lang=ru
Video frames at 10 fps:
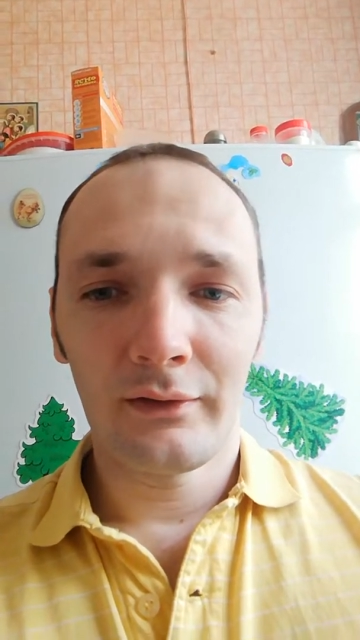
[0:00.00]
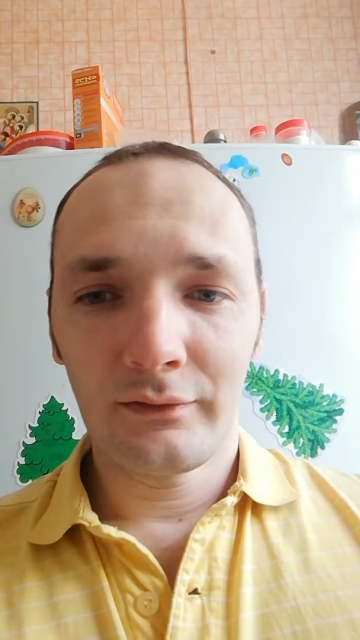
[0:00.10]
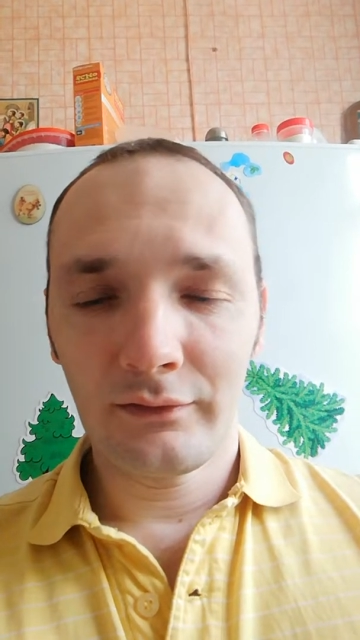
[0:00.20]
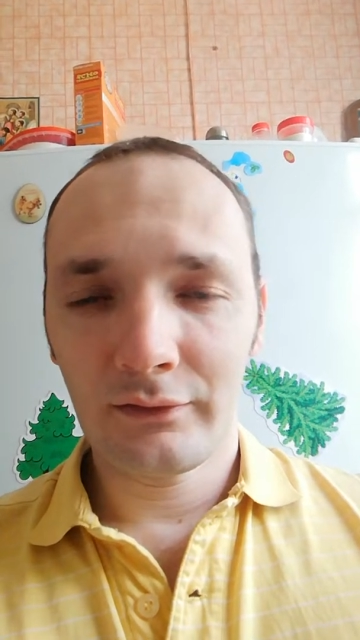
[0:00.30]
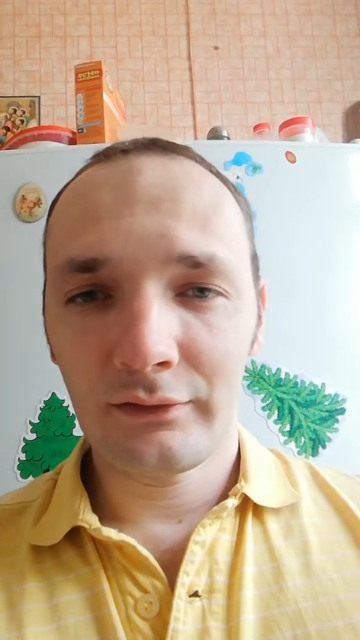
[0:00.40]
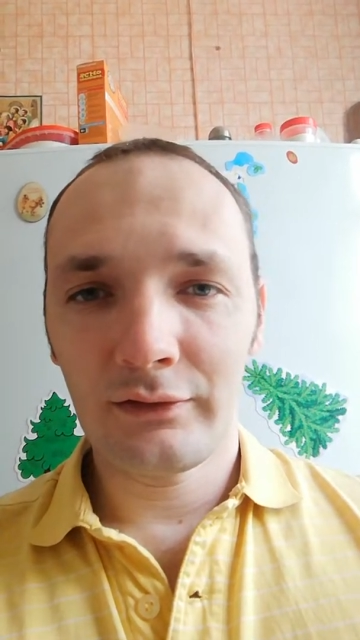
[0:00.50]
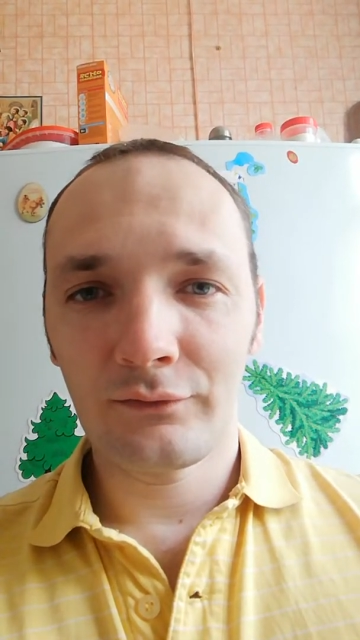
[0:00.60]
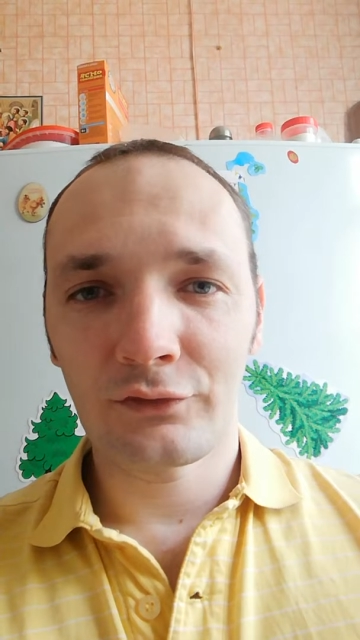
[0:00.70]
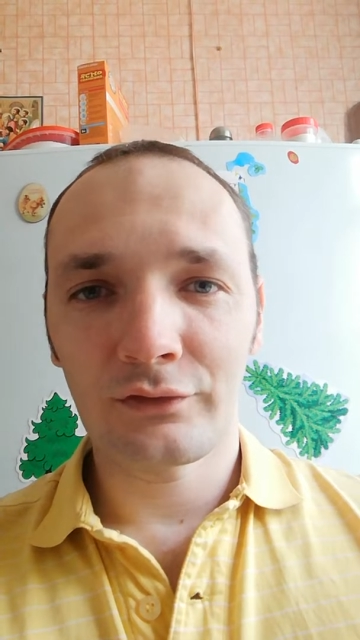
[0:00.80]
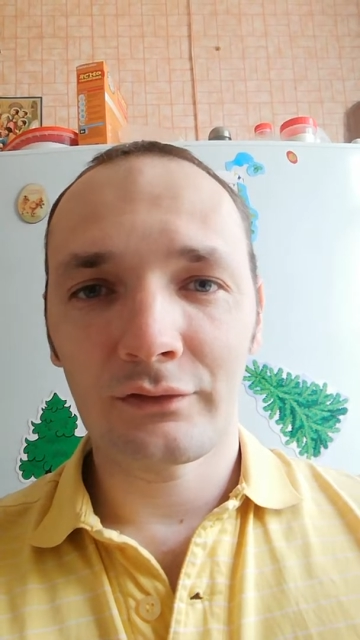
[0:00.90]
не
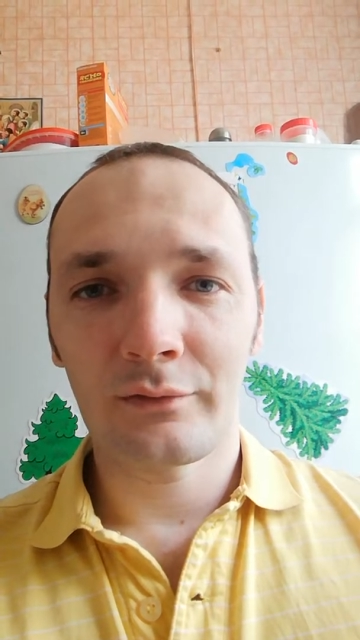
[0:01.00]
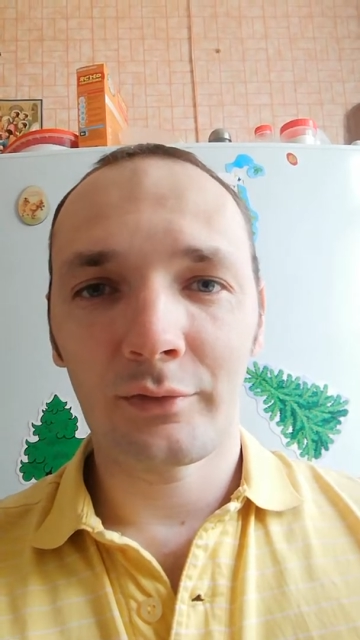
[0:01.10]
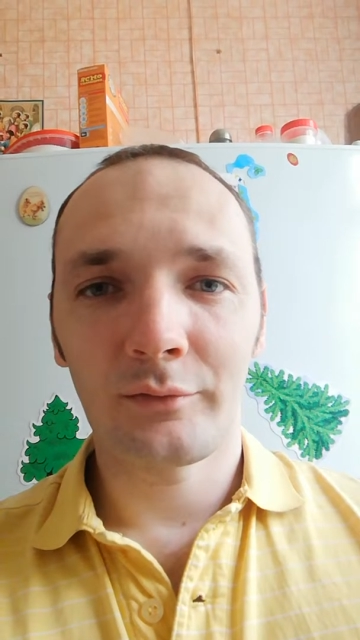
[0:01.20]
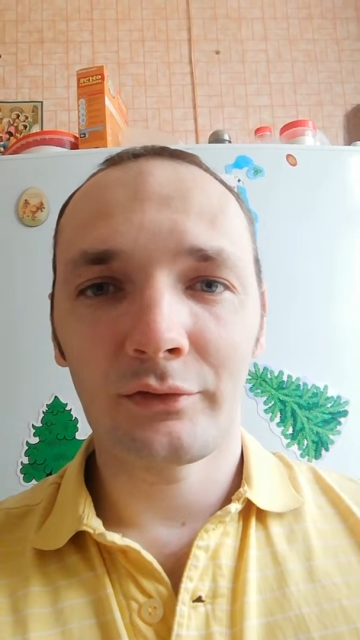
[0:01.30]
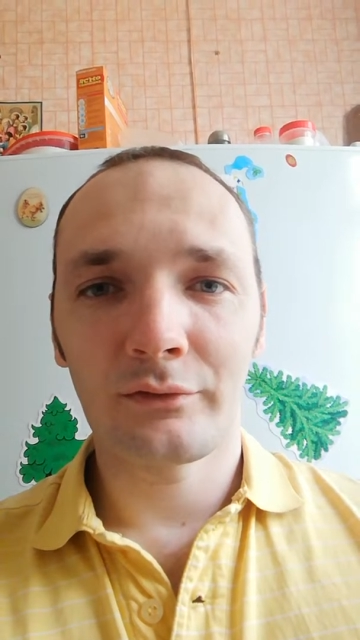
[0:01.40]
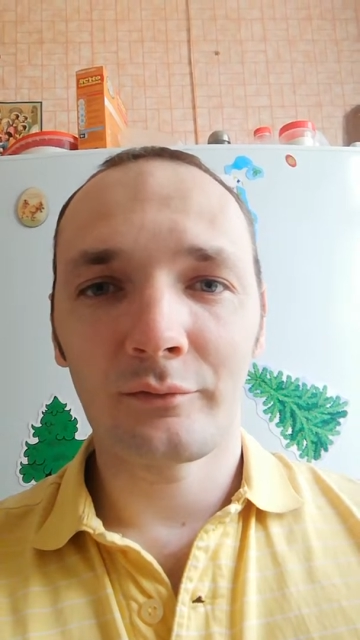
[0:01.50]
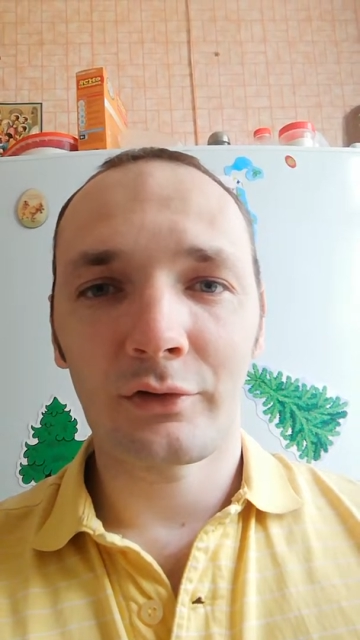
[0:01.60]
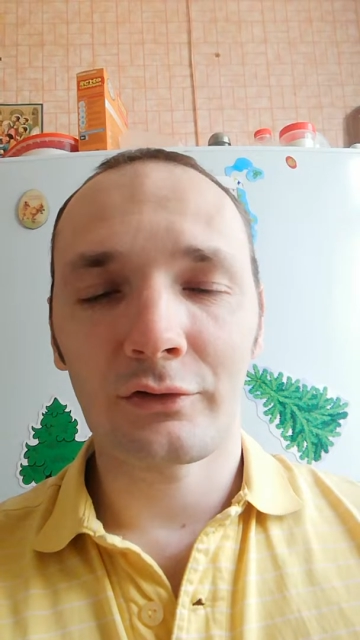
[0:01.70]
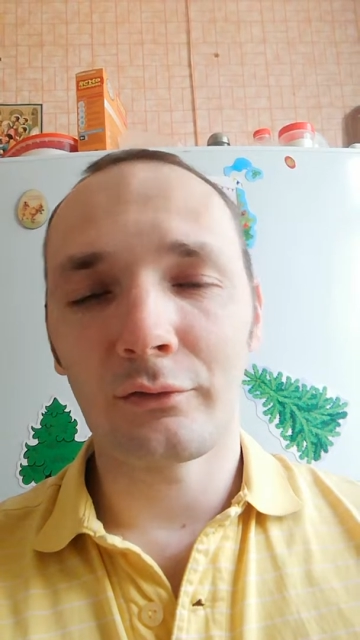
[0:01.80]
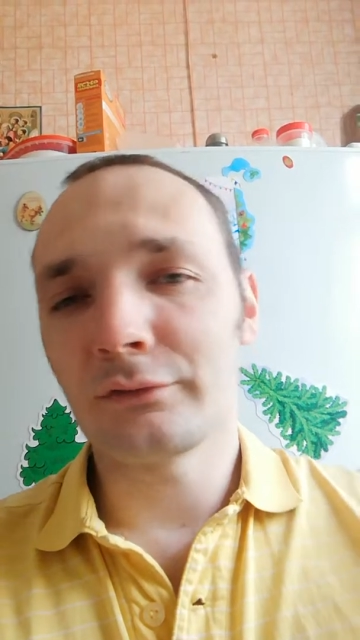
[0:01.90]
надеявшись на победу над
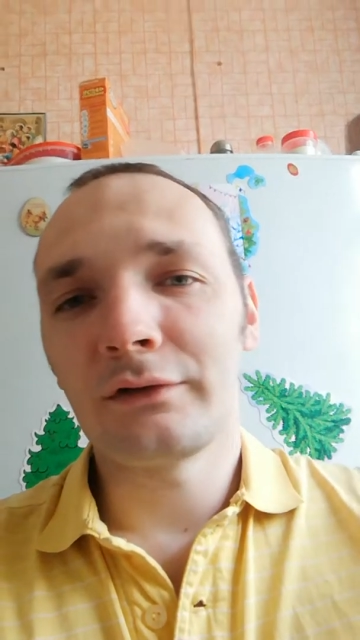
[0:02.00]
Барселоной,